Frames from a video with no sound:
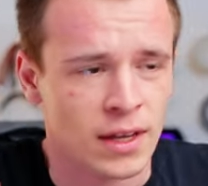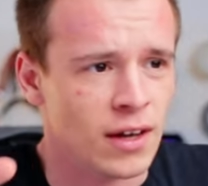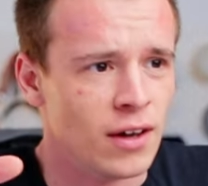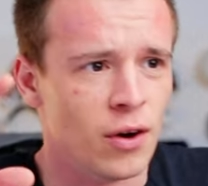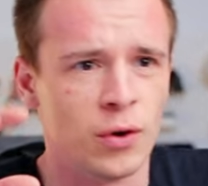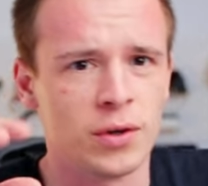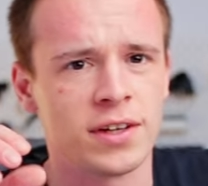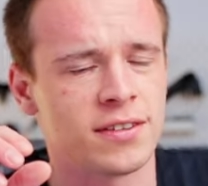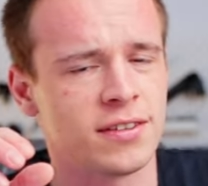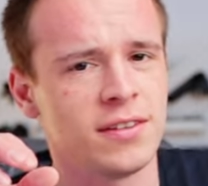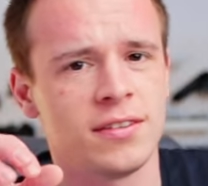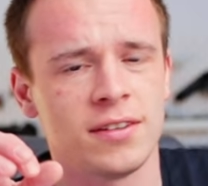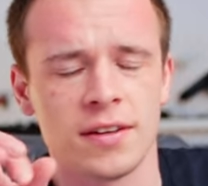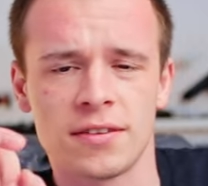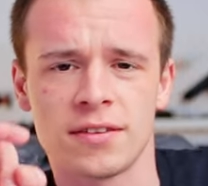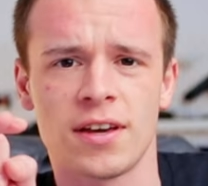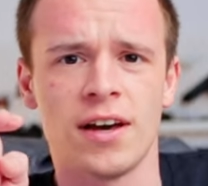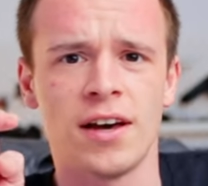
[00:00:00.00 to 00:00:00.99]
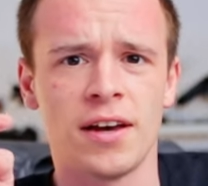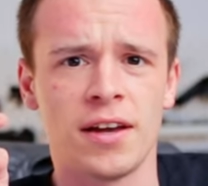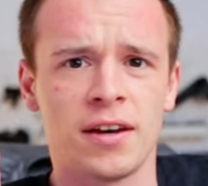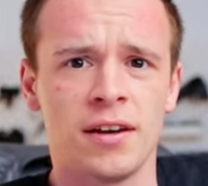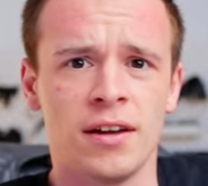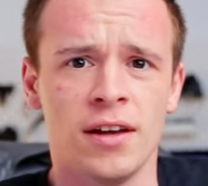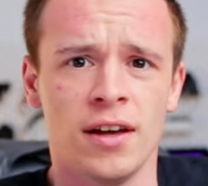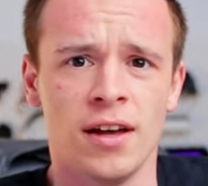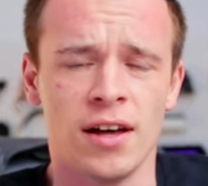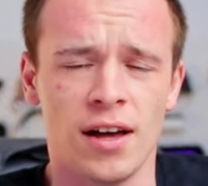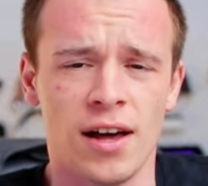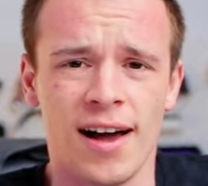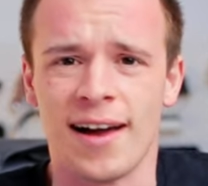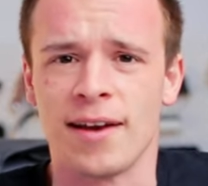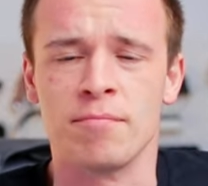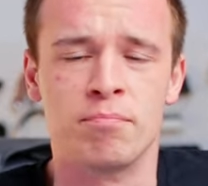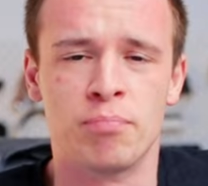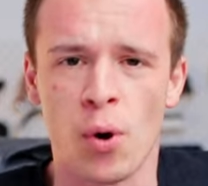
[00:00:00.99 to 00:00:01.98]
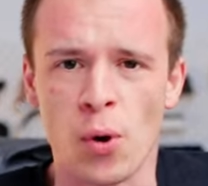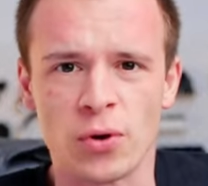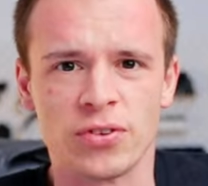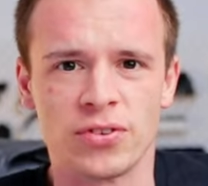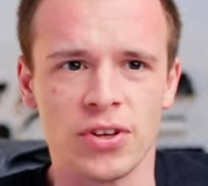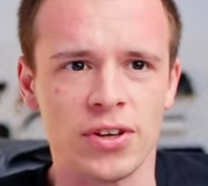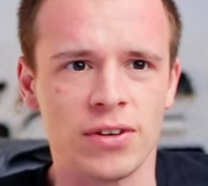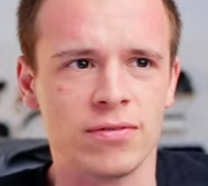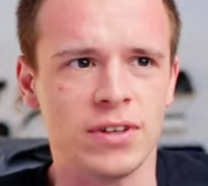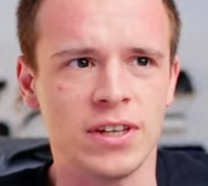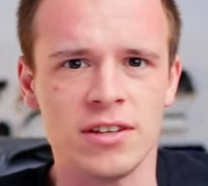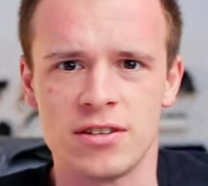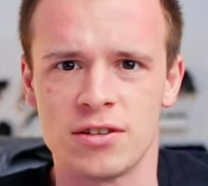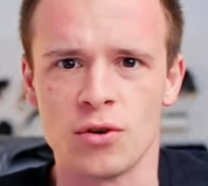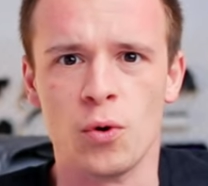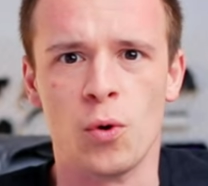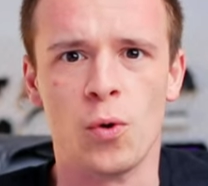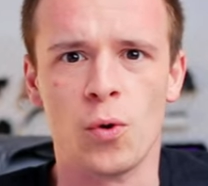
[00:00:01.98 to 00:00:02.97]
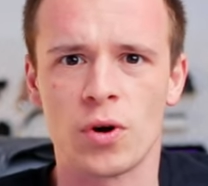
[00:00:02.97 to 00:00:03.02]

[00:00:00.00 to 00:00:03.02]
Und das ist jetzt kein Unboxing-Video,